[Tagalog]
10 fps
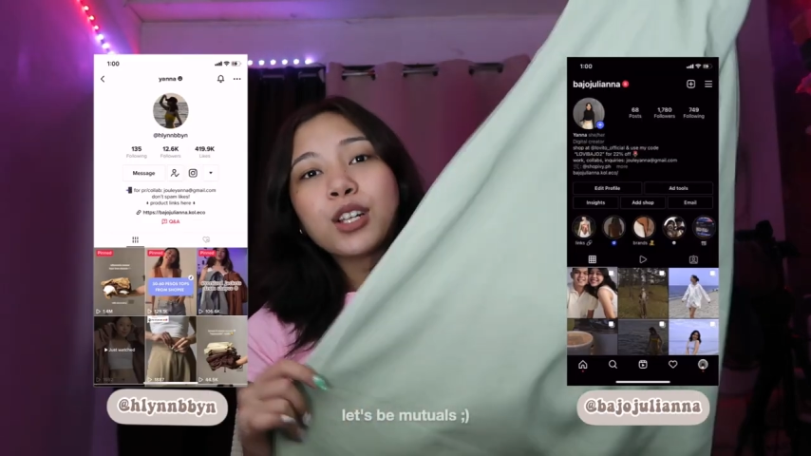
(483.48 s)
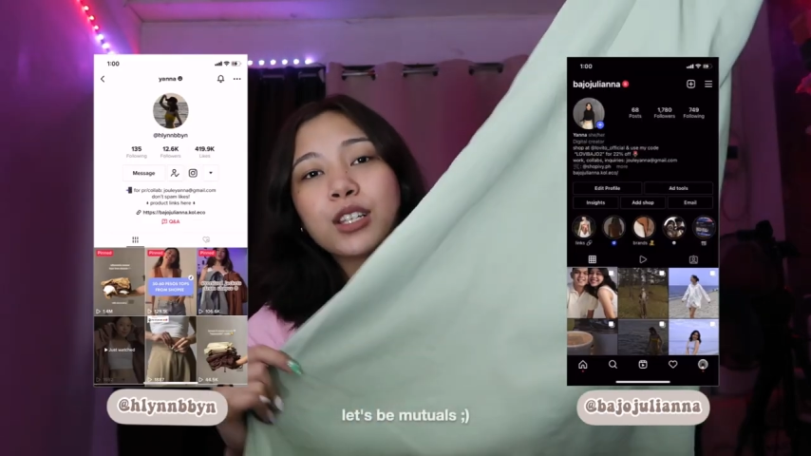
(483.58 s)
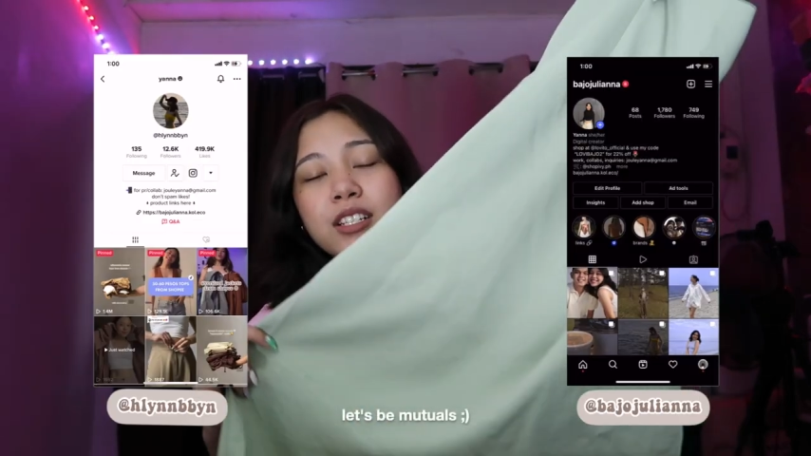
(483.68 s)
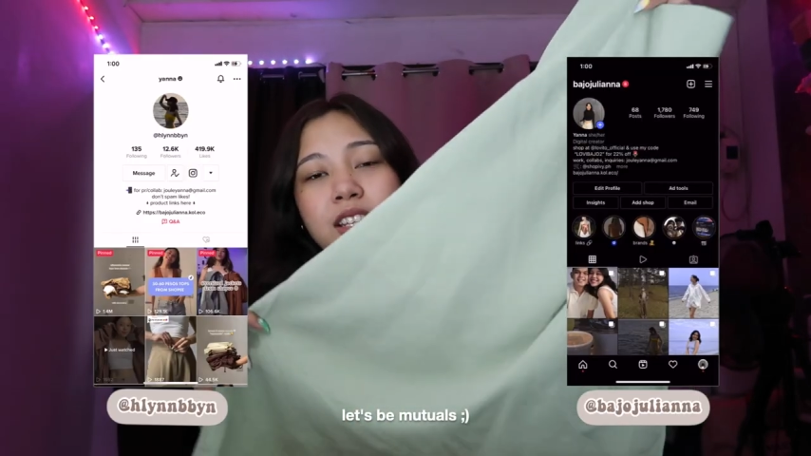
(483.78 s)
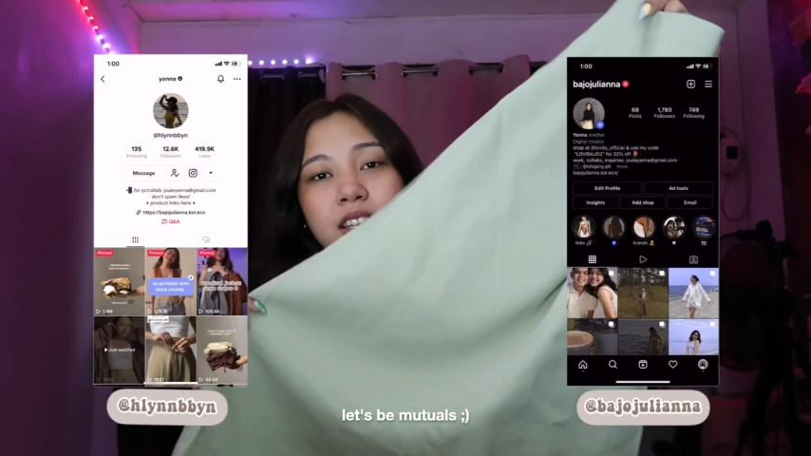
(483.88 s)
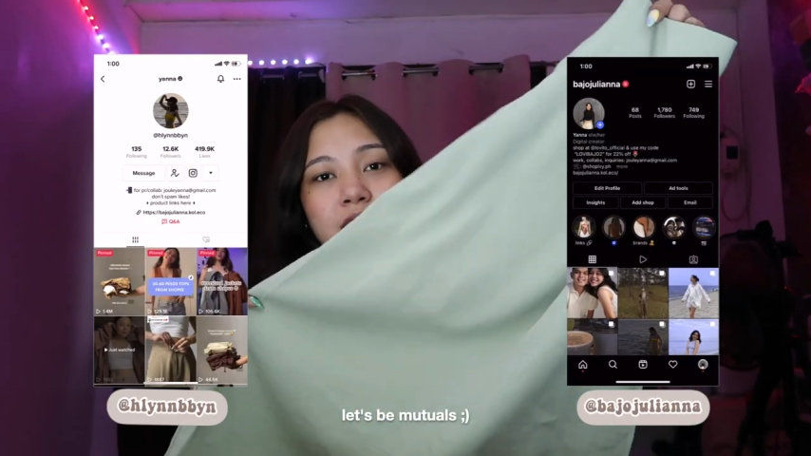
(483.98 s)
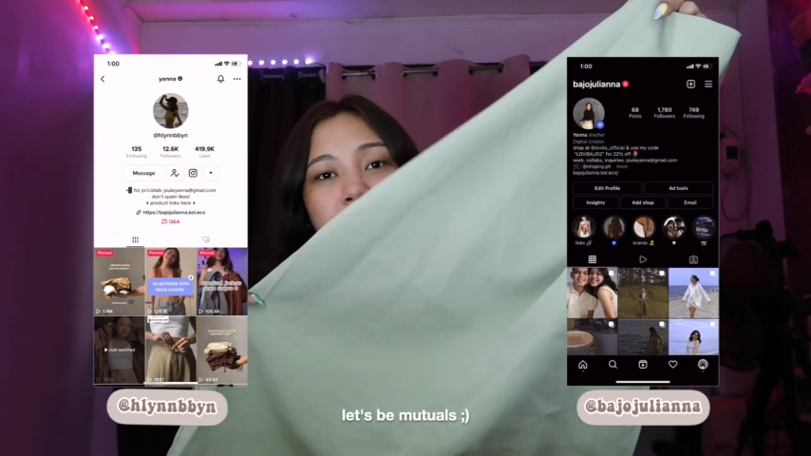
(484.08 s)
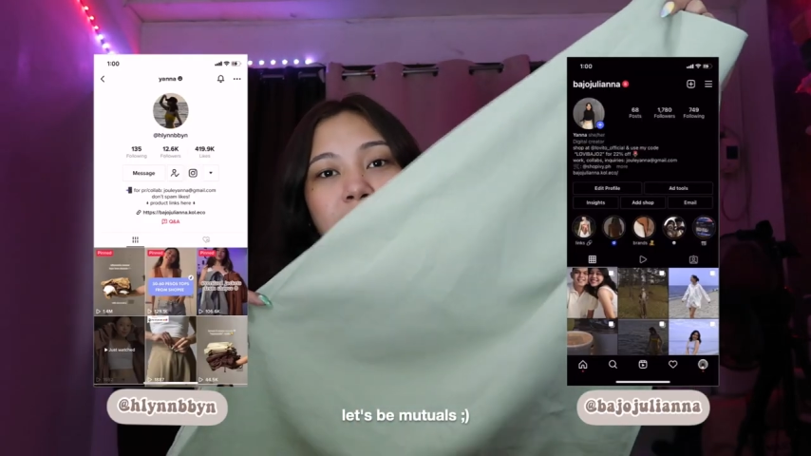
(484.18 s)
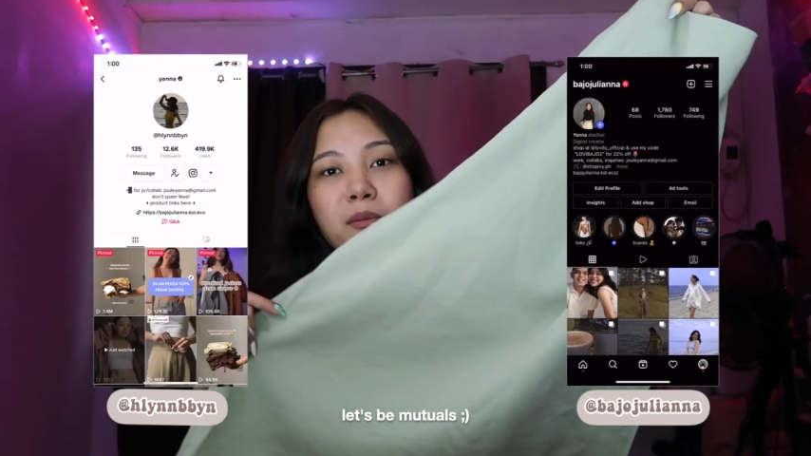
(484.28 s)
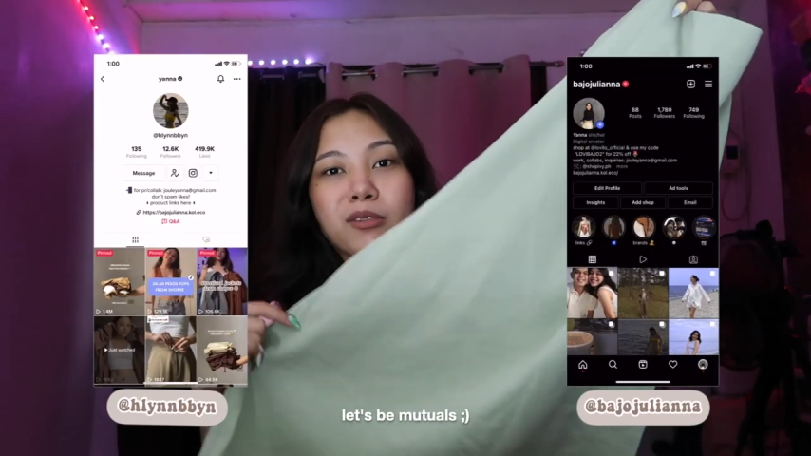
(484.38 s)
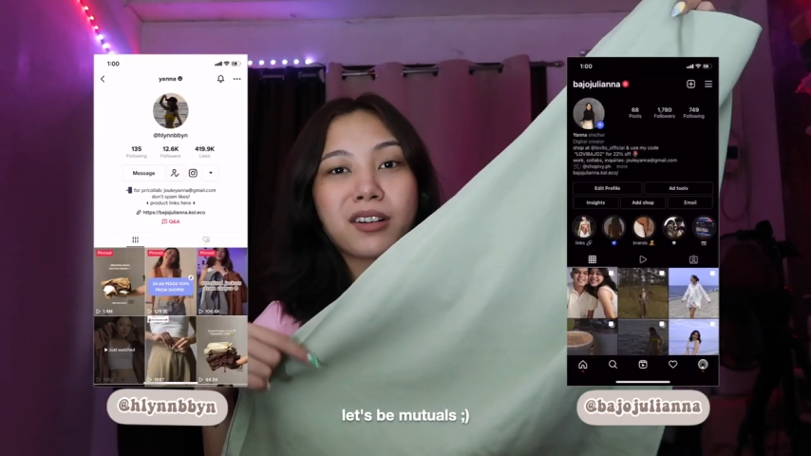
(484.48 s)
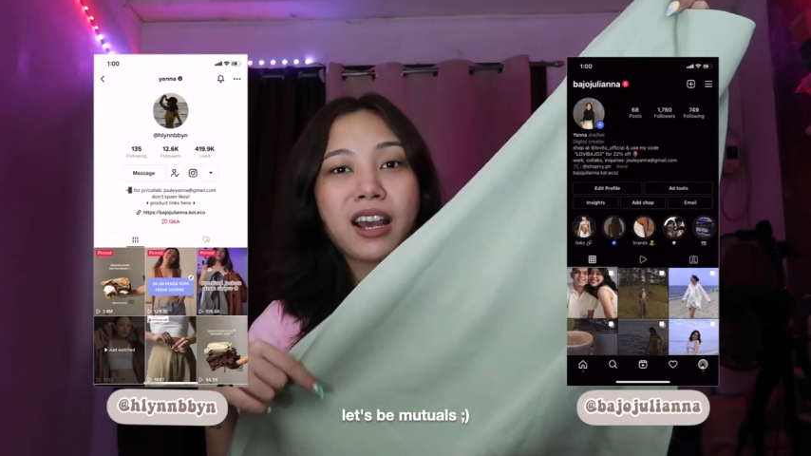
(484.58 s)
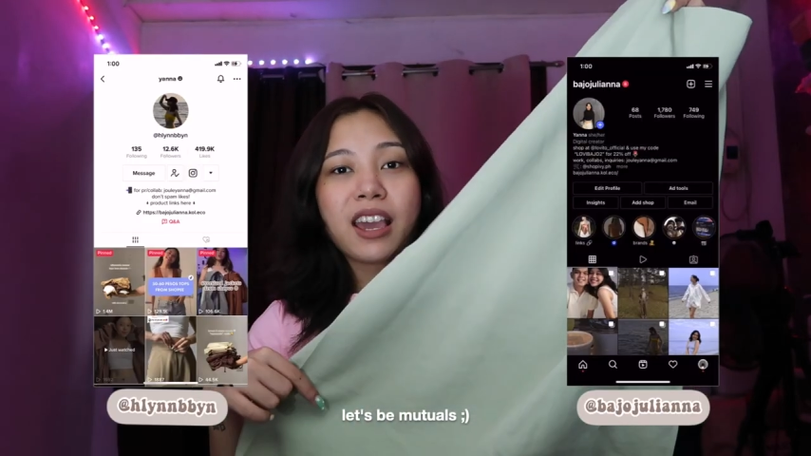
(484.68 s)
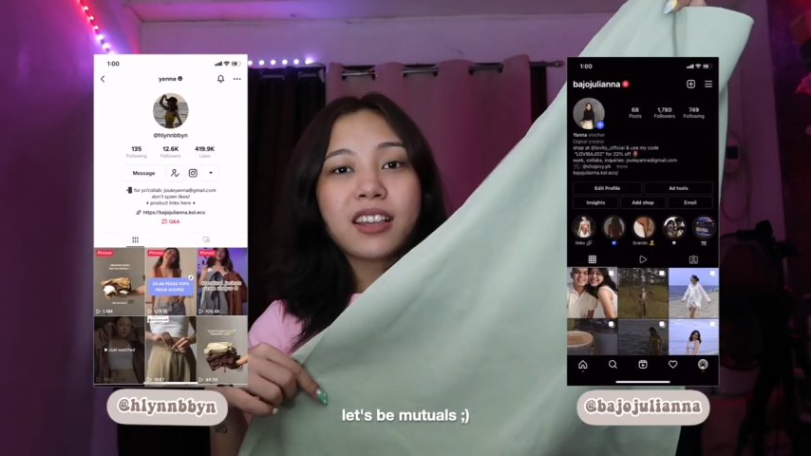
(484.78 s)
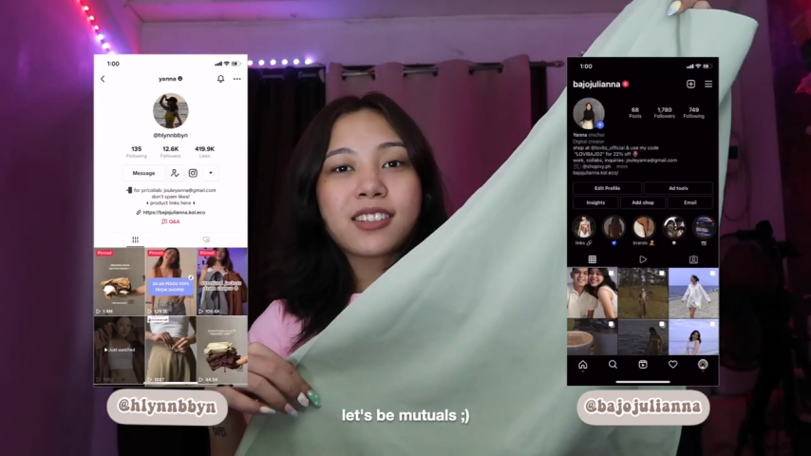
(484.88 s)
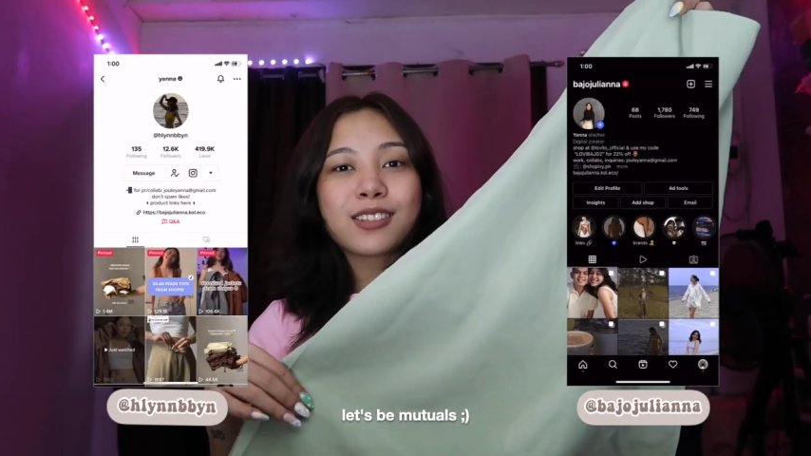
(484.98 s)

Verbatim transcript: ko na to sa Instagram ko, guys.